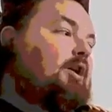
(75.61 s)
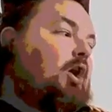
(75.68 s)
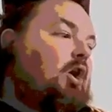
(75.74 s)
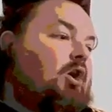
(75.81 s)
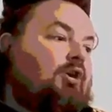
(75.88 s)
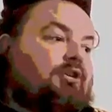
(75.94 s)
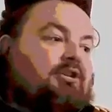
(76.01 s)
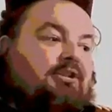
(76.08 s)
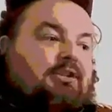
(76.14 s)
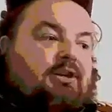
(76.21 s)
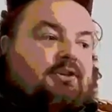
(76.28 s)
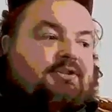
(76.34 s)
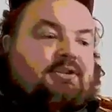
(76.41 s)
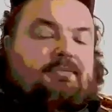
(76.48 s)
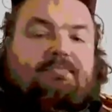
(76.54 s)
od,
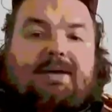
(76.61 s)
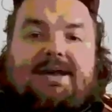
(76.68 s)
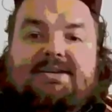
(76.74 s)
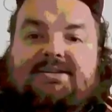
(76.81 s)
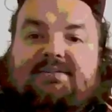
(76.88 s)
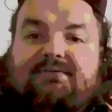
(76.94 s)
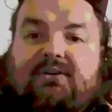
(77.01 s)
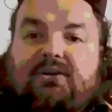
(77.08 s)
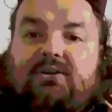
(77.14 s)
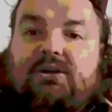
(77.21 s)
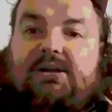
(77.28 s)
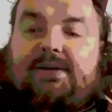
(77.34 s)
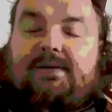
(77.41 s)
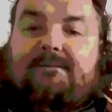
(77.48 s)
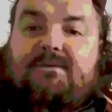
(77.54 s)
drodzy Państwo,
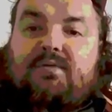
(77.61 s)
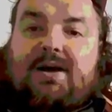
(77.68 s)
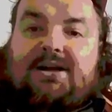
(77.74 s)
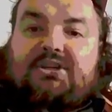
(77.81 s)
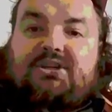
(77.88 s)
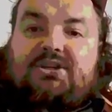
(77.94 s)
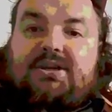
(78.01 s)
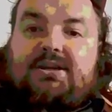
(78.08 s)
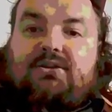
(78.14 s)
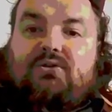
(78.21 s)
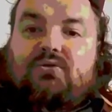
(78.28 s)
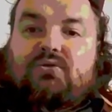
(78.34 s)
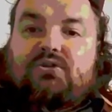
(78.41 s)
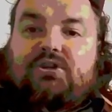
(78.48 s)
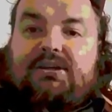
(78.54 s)
właśnie
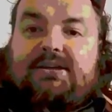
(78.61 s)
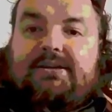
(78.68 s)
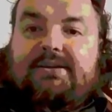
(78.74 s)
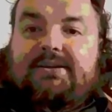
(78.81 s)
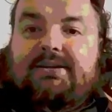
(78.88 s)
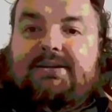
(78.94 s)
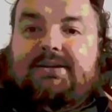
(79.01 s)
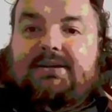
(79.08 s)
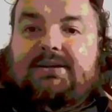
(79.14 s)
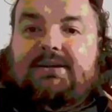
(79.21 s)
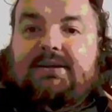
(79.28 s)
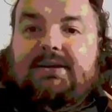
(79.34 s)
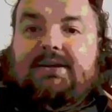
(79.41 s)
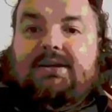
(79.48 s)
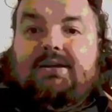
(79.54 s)
już innych,
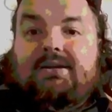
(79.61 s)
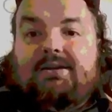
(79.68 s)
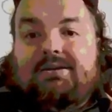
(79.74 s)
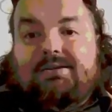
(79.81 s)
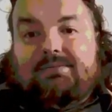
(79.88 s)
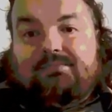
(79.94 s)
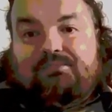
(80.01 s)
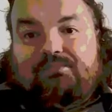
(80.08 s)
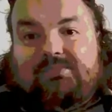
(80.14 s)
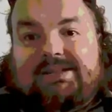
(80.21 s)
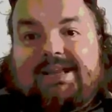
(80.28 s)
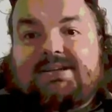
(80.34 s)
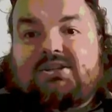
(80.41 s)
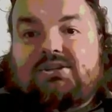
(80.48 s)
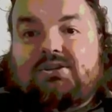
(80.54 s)
y,
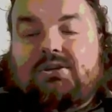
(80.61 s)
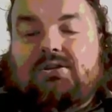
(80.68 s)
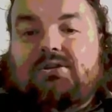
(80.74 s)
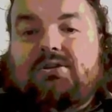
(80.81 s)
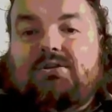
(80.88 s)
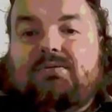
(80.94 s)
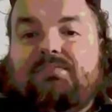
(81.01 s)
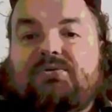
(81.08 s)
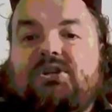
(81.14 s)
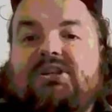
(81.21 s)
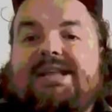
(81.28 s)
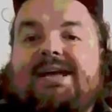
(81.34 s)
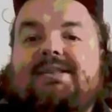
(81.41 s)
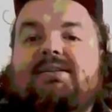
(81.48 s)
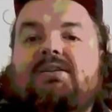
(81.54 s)
też y,
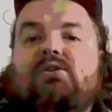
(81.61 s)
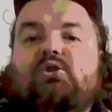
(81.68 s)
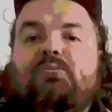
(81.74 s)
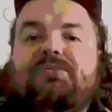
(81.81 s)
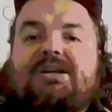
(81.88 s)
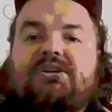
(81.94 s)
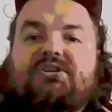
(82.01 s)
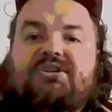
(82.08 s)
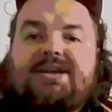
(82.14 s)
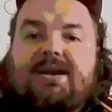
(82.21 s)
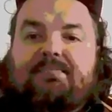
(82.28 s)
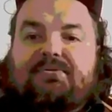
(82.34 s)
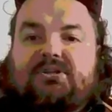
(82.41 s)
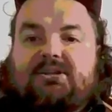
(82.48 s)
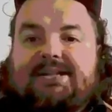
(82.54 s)
przydatnych lub też
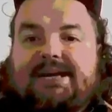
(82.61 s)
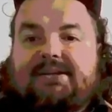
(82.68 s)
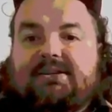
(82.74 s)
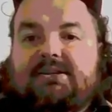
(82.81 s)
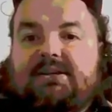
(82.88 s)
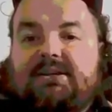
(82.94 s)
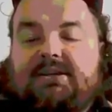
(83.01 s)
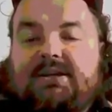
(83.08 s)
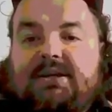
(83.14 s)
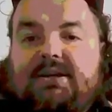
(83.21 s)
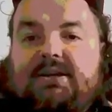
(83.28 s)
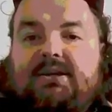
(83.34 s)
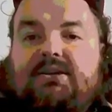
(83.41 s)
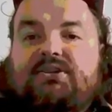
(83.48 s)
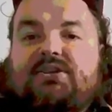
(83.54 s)
nieprzydatnych
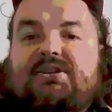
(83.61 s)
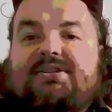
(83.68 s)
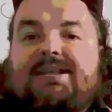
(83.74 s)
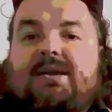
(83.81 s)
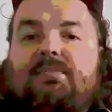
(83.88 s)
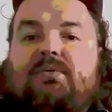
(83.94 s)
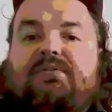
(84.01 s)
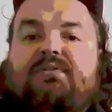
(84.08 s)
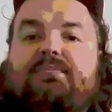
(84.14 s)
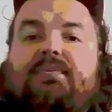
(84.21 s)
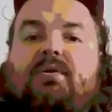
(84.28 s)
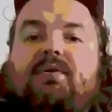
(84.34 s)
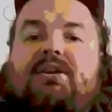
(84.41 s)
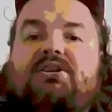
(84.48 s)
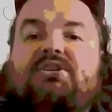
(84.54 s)
systemów
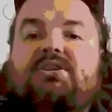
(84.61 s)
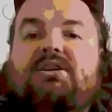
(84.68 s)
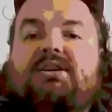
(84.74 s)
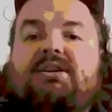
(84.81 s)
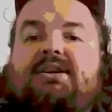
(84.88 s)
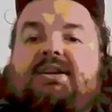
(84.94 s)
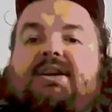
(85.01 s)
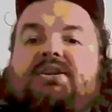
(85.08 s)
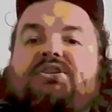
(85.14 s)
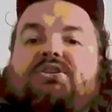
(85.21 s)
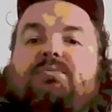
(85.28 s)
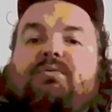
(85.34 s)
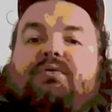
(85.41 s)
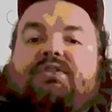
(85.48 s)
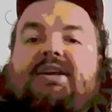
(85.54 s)
społecznych i
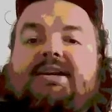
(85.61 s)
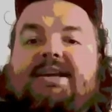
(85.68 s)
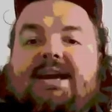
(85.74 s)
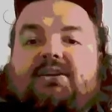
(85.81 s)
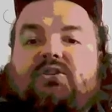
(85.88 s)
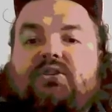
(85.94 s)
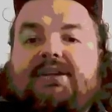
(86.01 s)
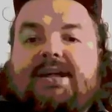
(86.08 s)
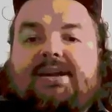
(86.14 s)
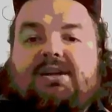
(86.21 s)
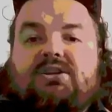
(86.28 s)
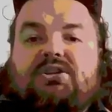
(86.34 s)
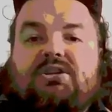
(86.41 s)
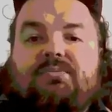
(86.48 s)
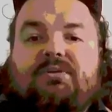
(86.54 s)
reżimów. Tak jak to na
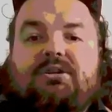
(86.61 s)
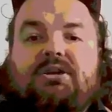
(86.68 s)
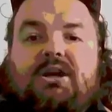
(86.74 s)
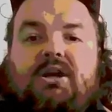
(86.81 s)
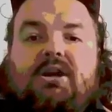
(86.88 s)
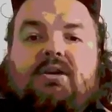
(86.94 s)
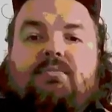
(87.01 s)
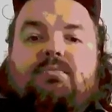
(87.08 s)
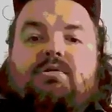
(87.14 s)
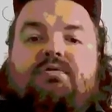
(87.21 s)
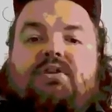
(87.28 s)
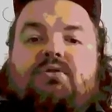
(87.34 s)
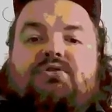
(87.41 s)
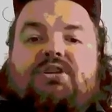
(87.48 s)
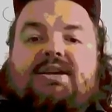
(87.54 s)
reżimy
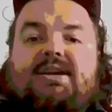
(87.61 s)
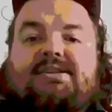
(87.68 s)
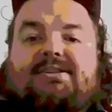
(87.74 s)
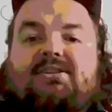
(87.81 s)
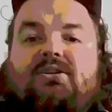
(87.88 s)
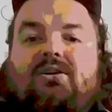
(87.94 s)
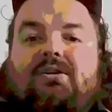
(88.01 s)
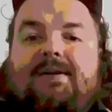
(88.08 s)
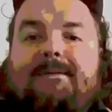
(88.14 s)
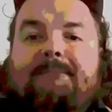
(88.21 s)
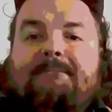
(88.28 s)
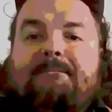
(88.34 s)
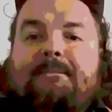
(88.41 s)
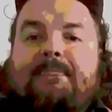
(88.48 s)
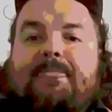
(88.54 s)
mówią, że jest to
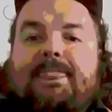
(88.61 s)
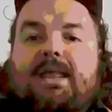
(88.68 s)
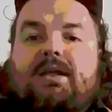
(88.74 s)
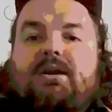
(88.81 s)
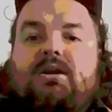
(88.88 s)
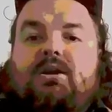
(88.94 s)
mm,